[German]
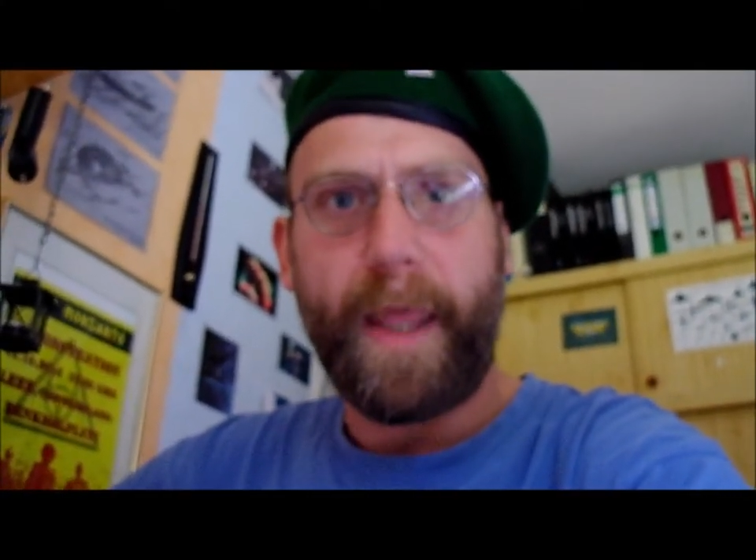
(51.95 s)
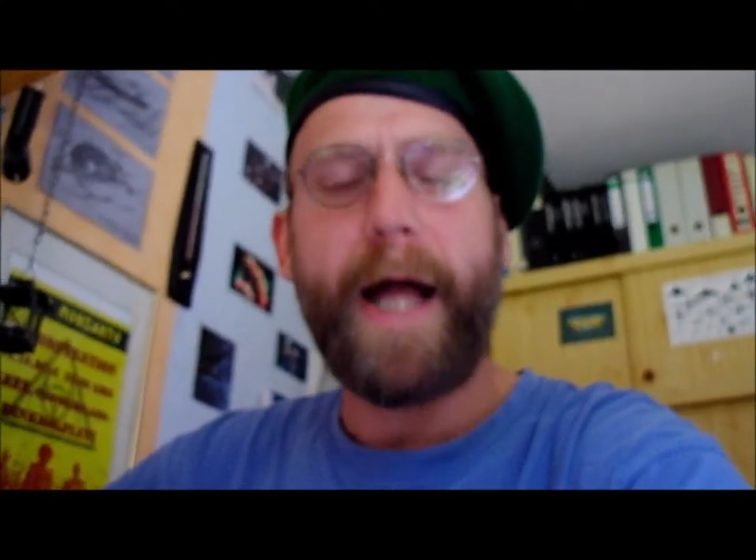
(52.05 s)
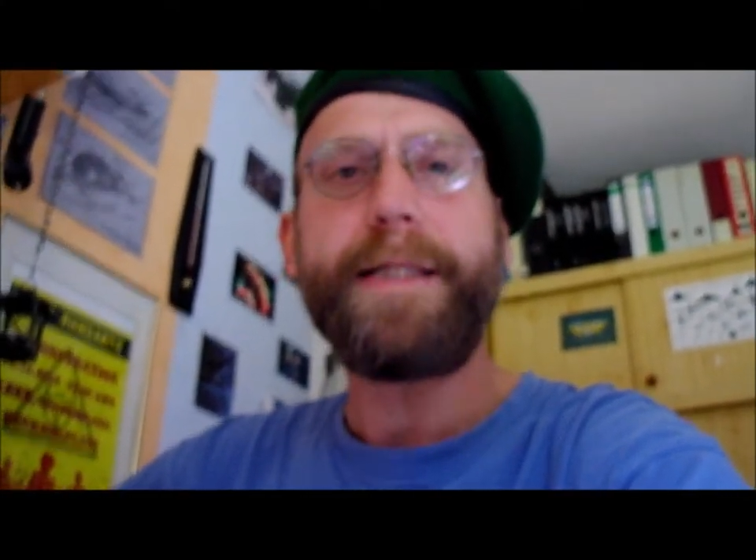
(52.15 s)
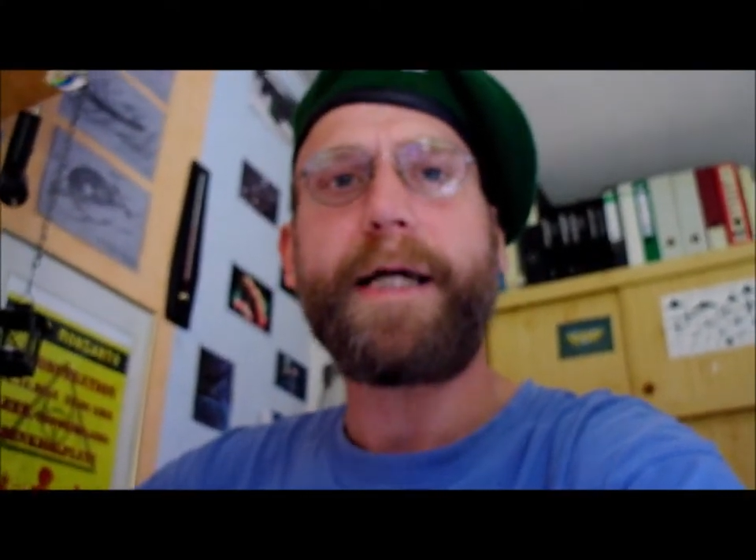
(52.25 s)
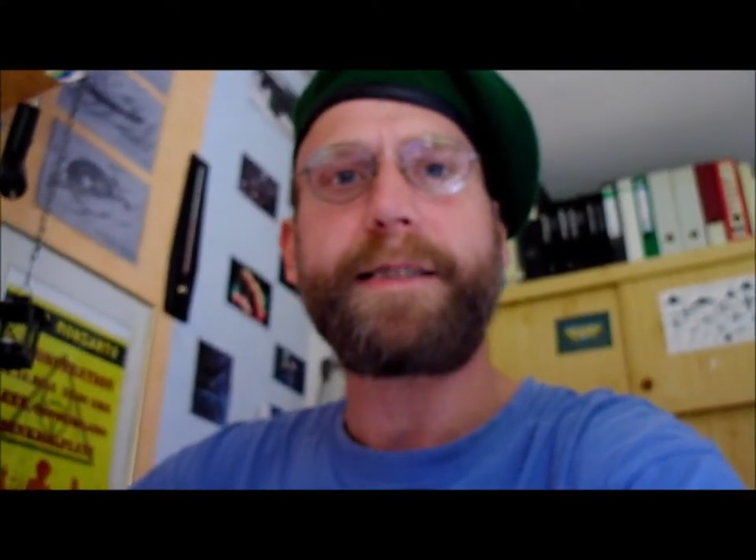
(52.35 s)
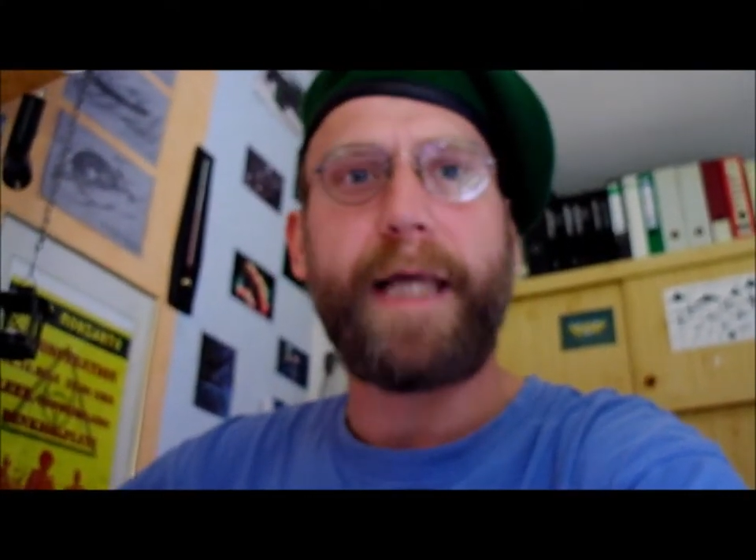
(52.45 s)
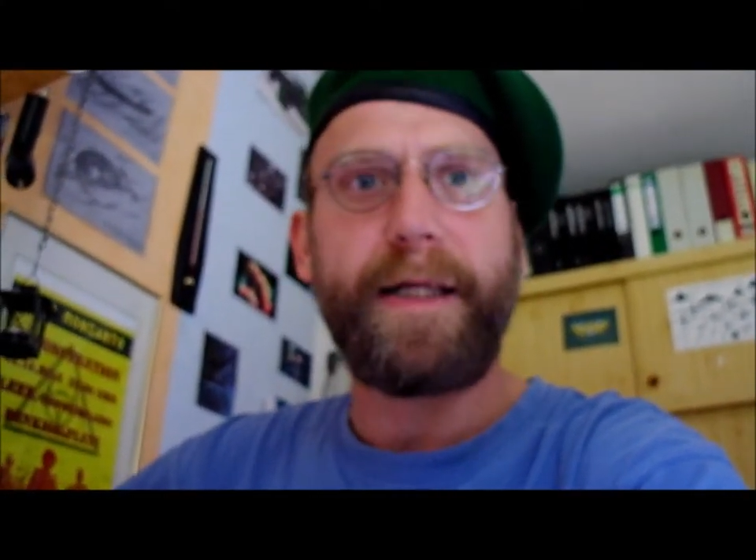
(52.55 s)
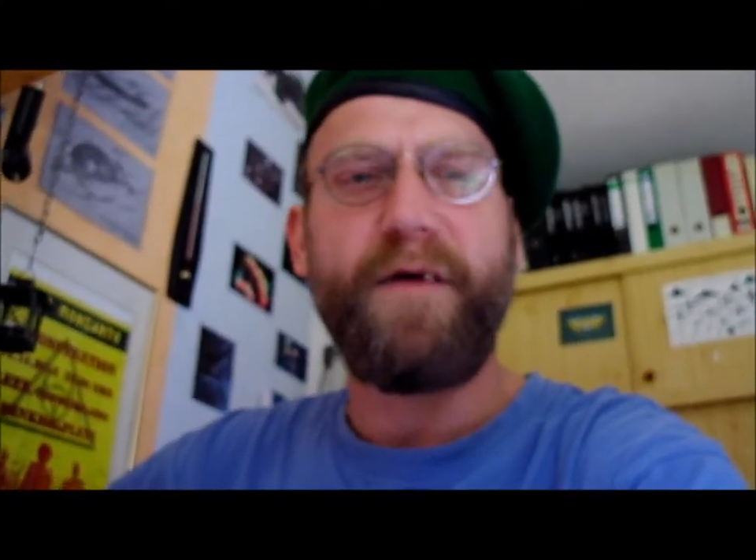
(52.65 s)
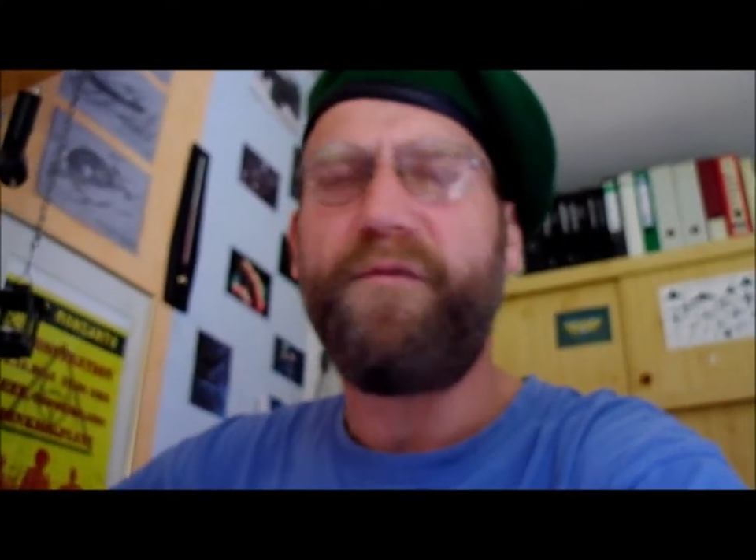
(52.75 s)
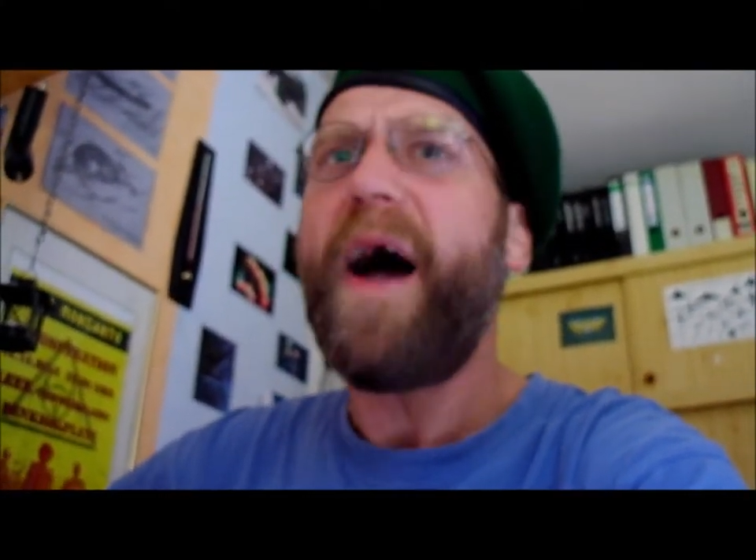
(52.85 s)

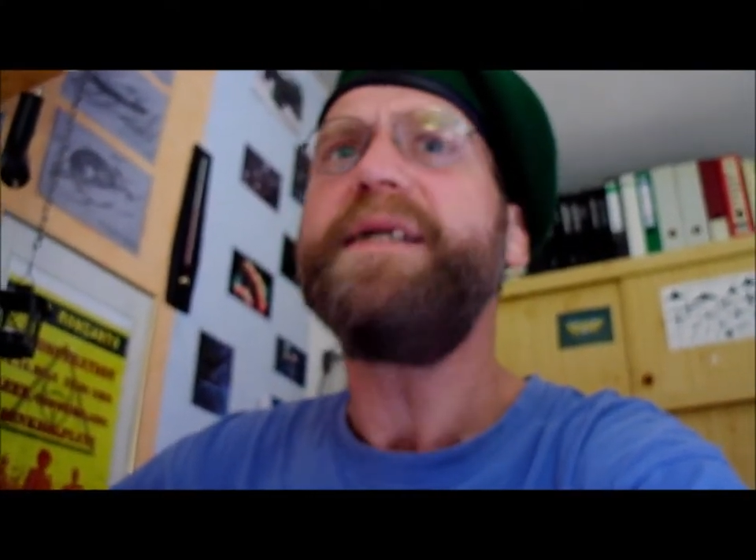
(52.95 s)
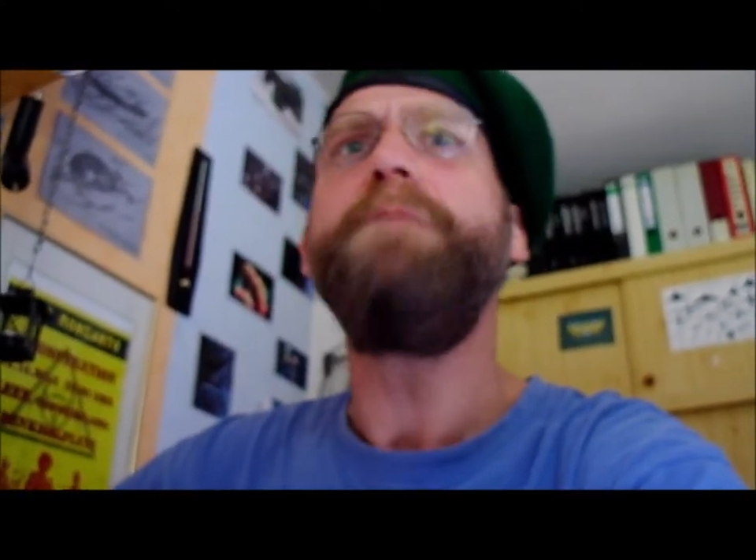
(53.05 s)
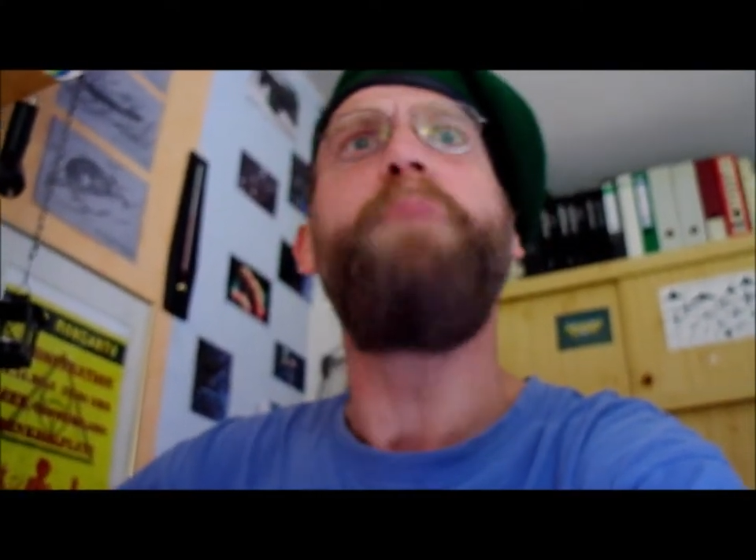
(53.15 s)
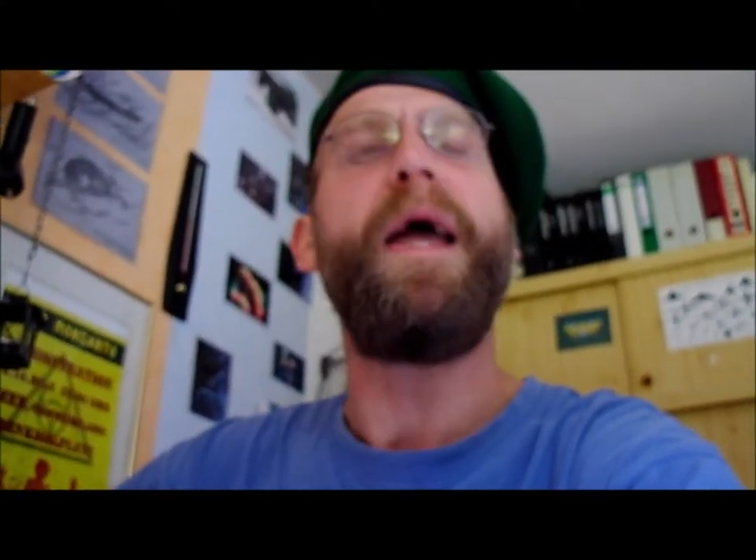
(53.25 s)
Andersdenkende weiterhin